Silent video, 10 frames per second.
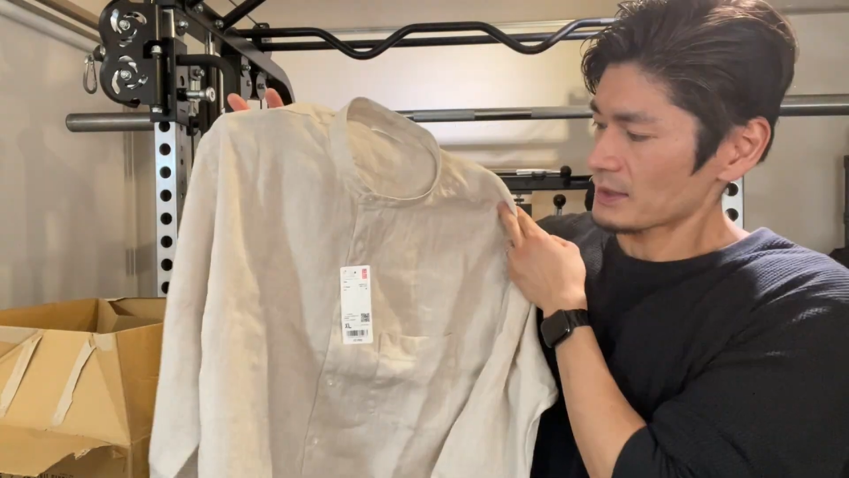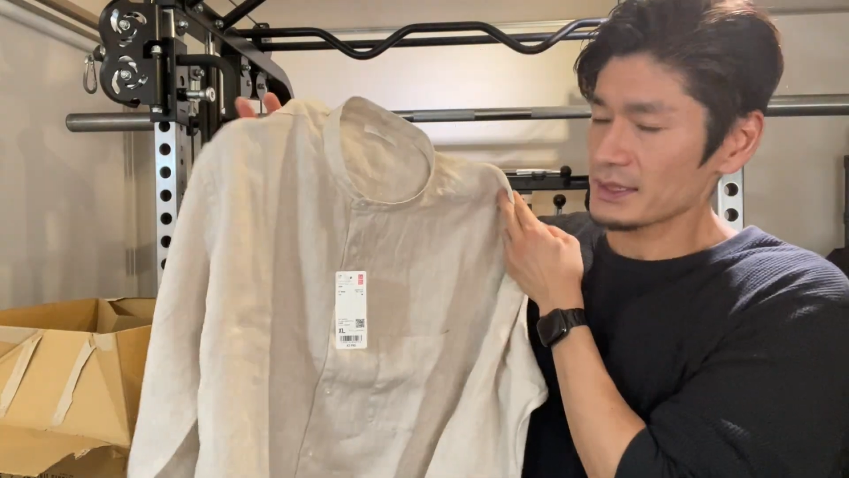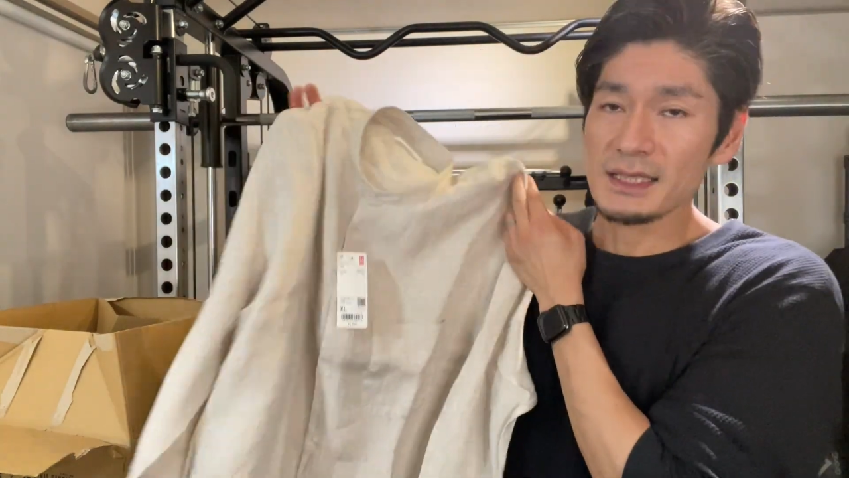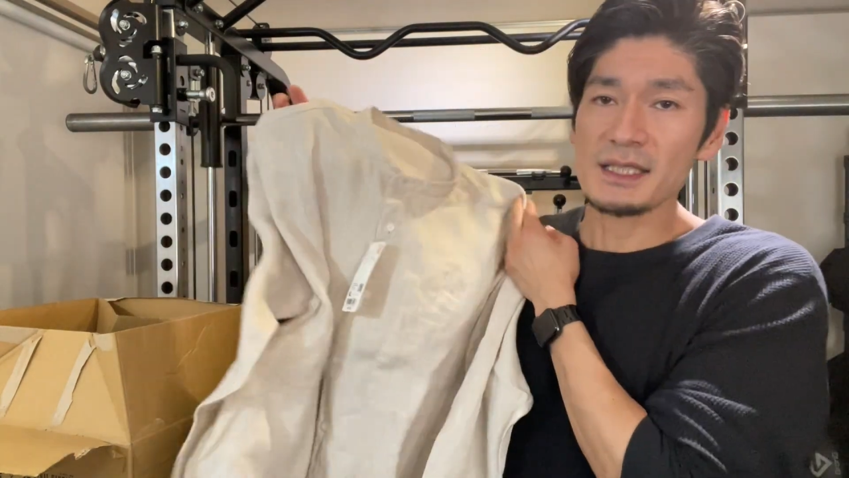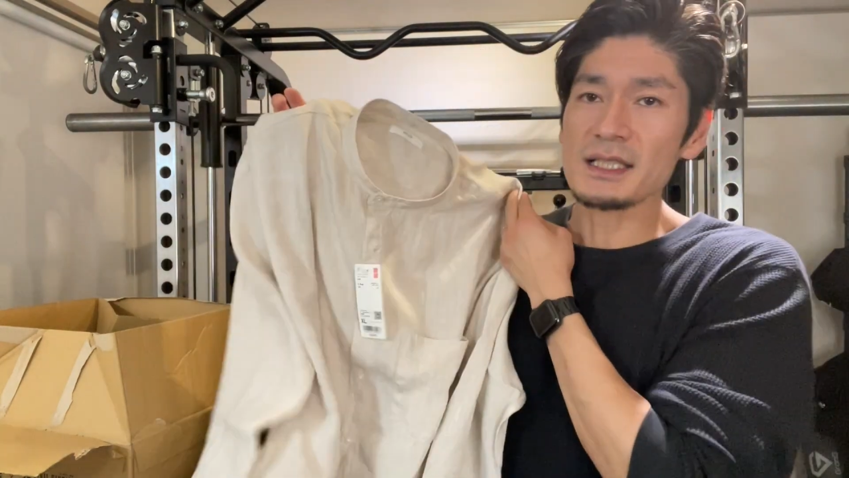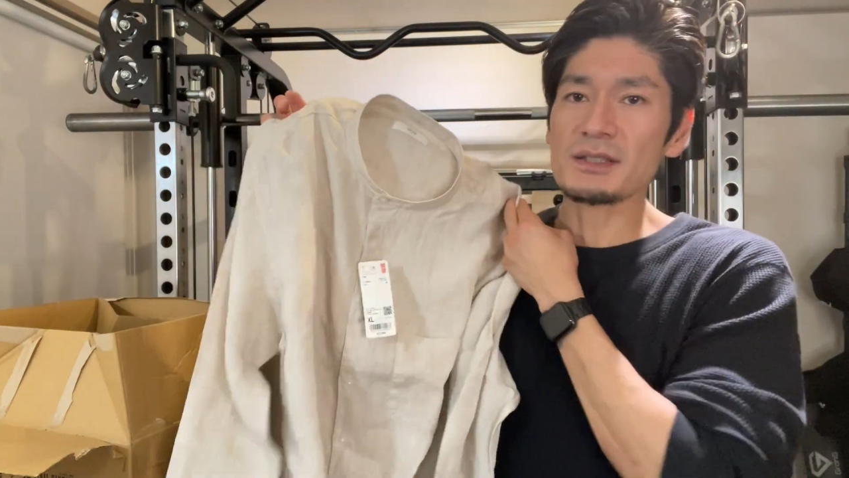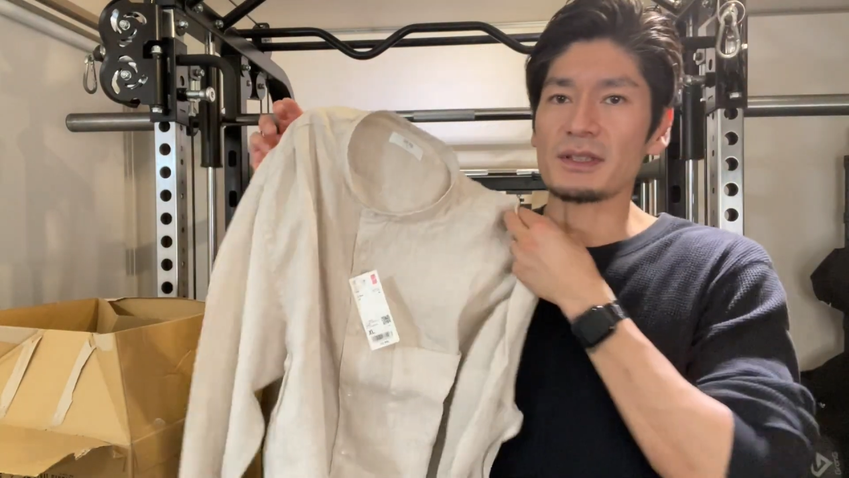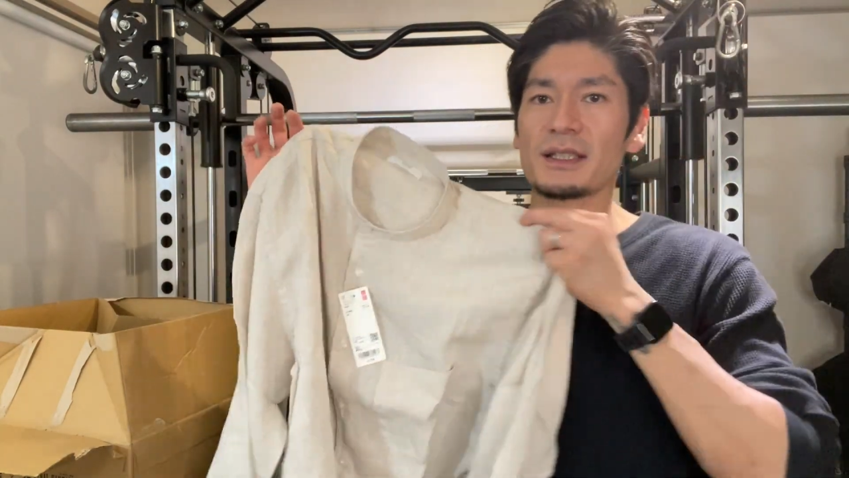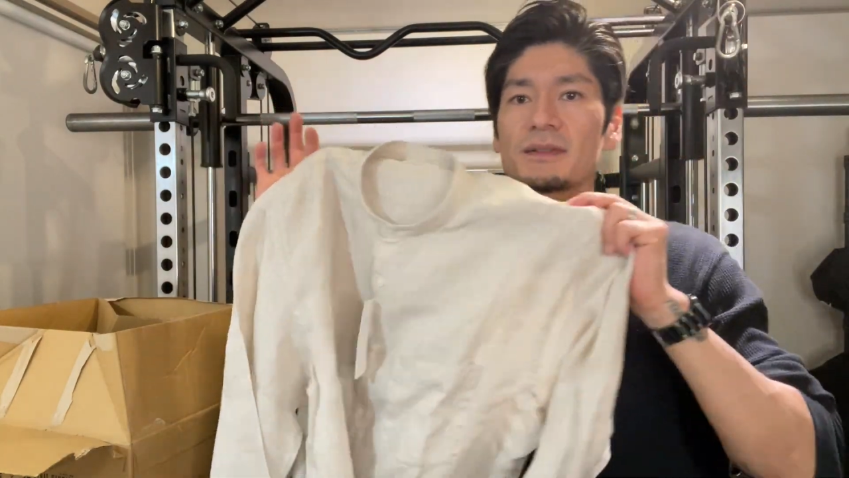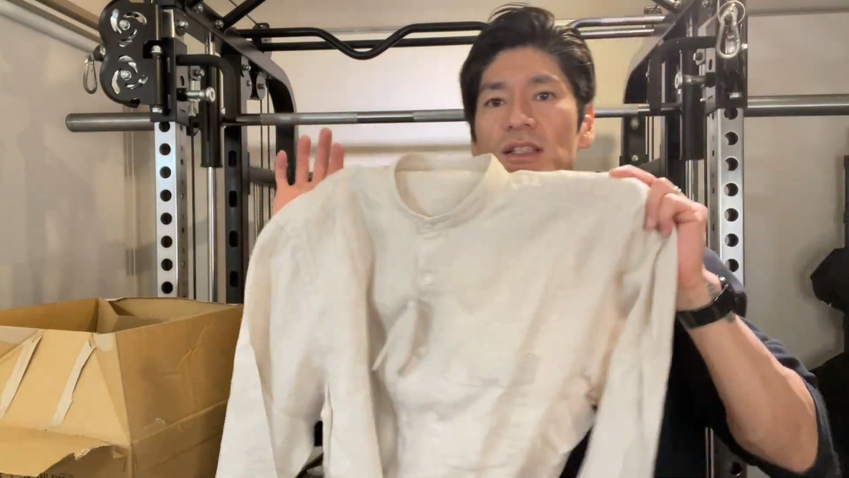たリネンシャツ
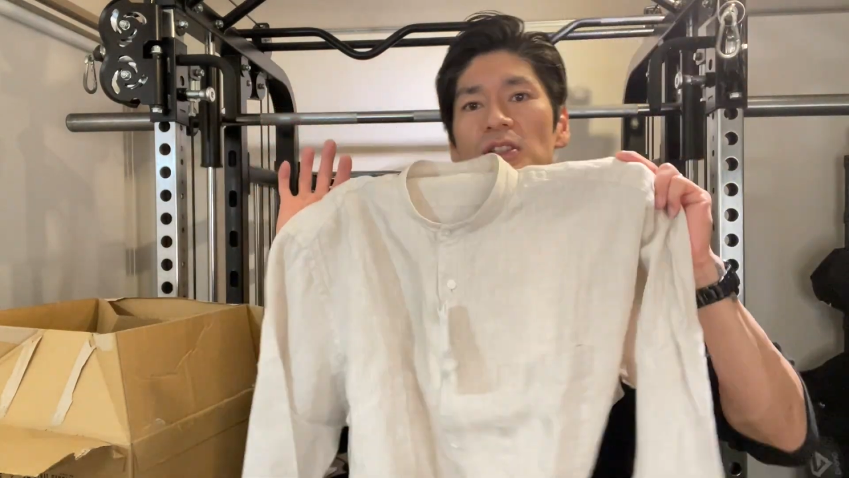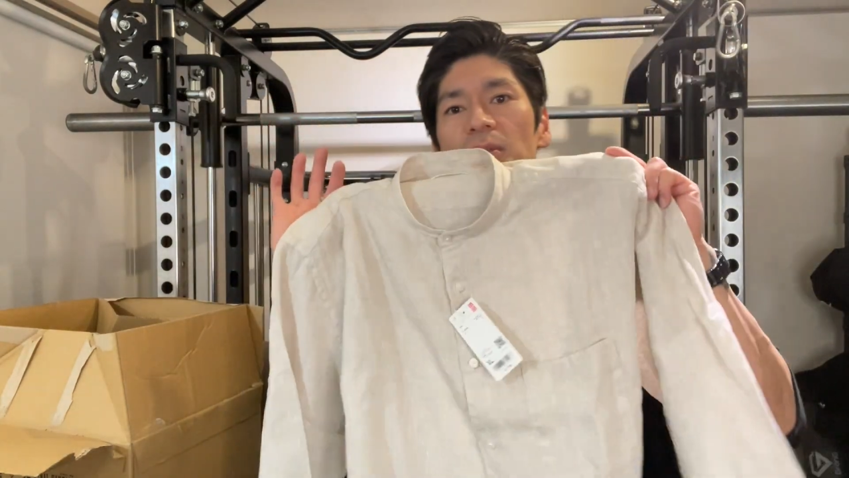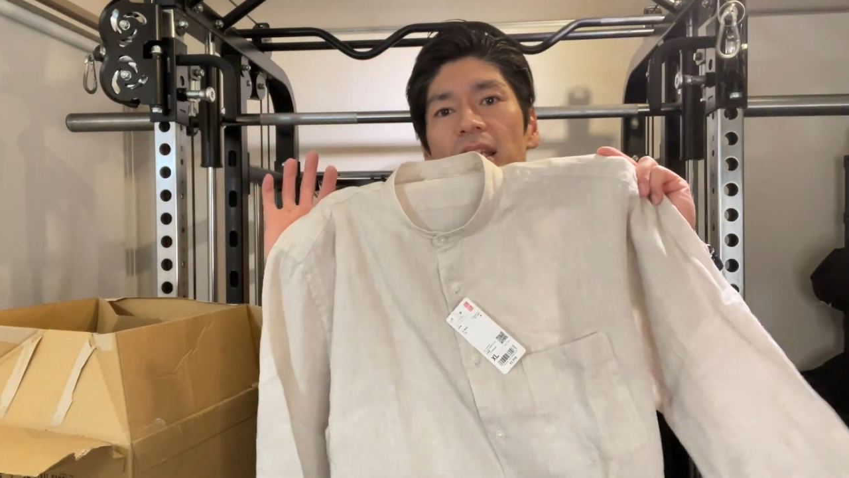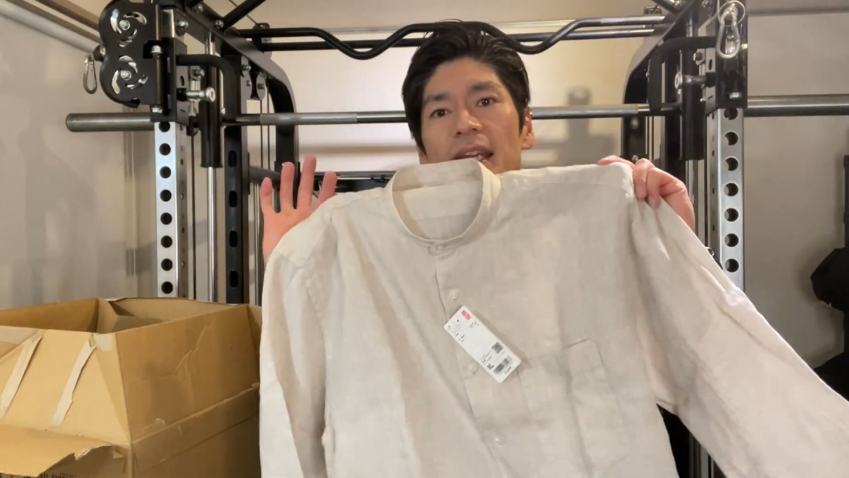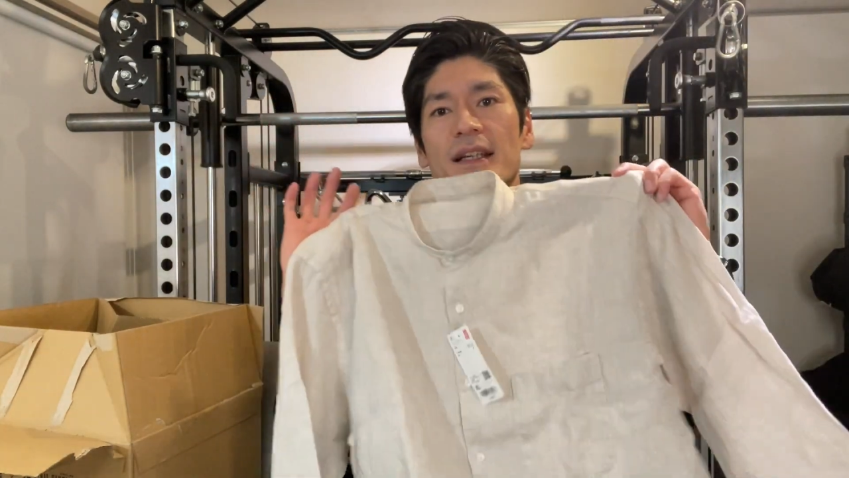はね2つともね